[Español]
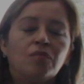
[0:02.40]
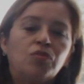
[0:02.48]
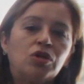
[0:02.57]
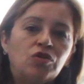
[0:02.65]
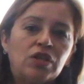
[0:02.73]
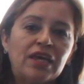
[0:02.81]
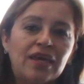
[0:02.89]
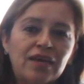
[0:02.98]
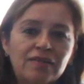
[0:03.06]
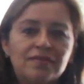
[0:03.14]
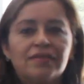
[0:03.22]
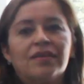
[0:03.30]
Buenos
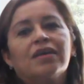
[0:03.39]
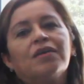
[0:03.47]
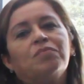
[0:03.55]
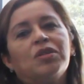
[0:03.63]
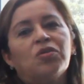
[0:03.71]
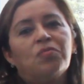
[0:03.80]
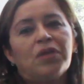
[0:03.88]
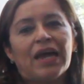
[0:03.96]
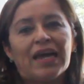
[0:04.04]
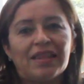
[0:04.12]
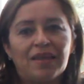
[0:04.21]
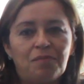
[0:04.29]
días, mi nombre
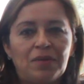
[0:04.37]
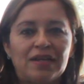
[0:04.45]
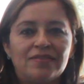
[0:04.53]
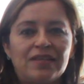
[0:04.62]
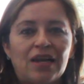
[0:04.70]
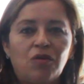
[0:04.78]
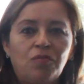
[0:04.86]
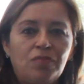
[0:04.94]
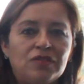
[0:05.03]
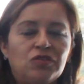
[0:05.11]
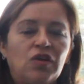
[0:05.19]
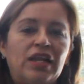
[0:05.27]
es Aida Esperanza
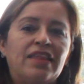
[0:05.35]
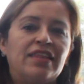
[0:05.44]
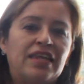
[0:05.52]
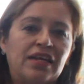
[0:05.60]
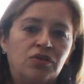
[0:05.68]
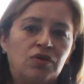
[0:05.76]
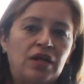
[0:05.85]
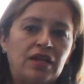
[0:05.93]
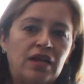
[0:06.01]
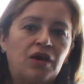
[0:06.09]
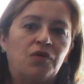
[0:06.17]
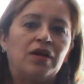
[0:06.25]
López, soy la directora
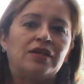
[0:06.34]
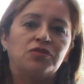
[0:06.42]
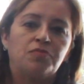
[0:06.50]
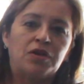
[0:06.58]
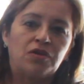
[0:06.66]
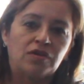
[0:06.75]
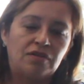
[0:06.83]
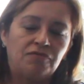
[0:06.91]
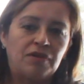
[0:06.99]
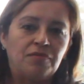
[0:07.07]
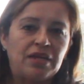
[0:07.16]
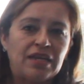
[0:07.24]
de la Escuela Superior de
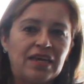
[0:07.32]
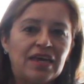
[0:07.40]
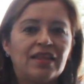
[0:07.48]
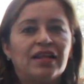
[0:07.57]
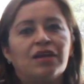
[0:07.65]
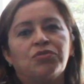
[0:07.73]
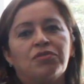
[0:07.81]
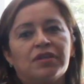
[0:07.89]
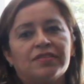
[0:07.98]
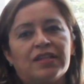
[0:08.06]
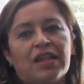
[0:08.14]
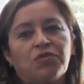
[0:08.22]
Enfermería de la
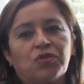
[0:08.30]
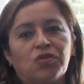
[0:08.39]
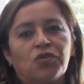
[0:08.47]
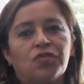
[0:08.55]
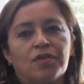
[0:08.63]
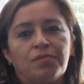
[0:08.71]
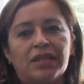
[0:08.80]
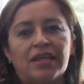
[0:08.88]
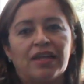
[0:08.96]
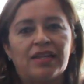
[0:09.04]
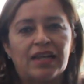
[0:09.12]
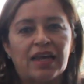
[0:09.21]
Universidad Dr. José
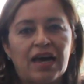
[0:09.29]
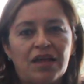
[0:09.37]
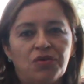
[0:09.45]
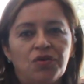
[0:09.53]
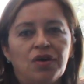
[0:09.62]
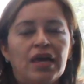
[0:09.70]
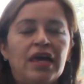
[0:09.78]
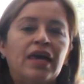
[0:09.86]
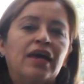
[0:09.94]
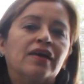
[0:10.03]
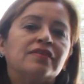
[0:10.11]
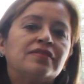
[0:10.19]
Matías Delgado.
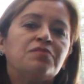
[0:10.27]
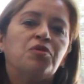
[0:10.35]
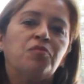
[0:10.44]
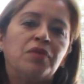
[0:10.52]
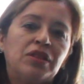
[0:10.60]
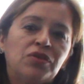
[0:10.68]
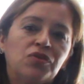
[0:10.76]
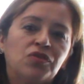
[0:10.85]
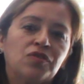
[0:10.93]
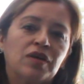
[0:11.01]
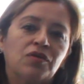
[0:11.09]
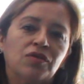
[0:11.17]
En este momento
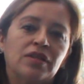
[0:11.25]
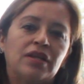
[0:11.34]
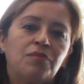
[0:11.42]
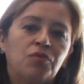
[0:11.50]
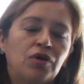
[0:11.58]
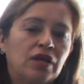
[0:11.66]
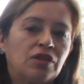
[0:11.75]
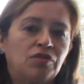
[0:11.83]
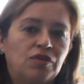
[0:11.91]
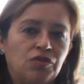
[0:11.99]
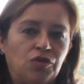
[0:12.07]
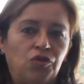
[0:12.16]
nos encontramos en
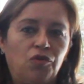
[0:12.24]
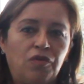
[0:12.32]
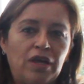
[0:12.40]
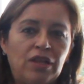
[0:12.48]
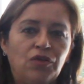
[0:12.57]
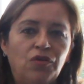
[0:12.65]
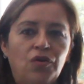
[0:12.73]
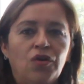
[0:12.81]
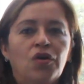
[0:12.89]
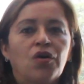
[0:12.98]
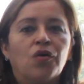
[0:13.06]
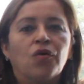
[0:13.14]
nuestro noveno
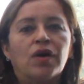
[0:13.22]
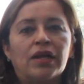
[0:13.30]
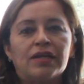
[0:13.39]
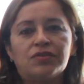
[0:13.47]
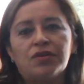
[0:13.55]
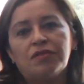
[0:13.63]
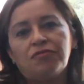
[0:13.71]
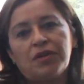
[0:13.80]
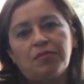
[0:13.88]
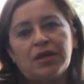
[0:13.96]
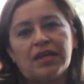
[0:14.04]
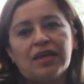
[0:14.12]
Congreso de
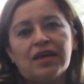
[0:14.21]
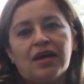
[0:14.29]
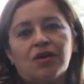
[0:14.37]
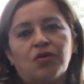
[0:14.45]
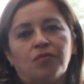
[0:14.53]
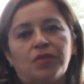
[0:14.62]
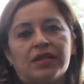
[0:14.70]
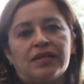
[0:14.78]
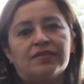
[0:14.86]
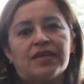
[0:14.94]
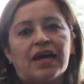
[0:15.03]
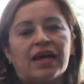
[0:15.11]
Enfermería,
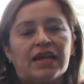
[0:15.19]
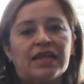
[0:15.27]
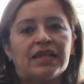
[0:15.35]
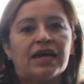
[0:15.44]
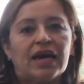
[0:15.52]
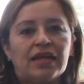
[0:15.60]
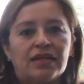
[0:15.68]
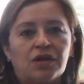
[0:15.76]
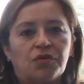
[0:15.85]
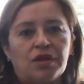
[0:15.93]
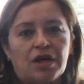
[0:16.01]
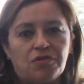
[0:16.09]
Competencias Clínicas en
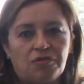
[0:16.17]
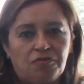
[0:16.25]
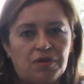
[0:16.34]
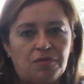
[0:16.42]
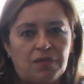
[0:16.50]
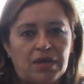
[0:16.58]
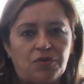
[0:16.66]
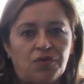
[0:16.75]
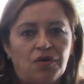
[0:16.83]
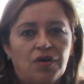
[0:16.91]
el Cuidado Enfermero.